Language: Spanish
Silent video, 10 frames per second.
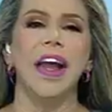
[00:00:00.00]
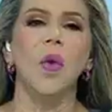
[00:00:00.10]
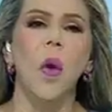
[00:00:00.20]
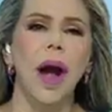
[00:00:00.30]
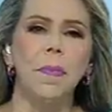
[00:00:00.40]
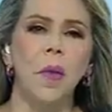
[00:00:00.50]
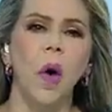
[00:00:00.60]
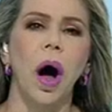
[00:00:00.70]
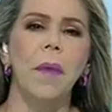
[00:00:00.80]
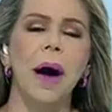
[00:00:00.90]

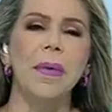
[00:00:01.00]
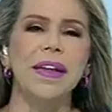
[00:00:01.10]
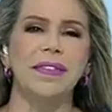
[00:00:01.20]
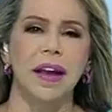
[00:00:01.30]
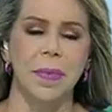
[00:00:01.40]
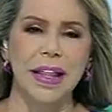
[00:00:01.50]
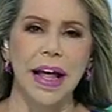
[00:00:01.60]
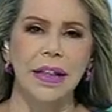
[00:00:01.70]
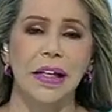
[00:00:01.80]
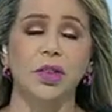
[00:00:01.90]
cuerpo, amables
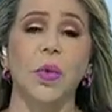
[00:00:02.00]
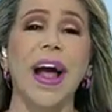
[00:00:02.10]
televidentes,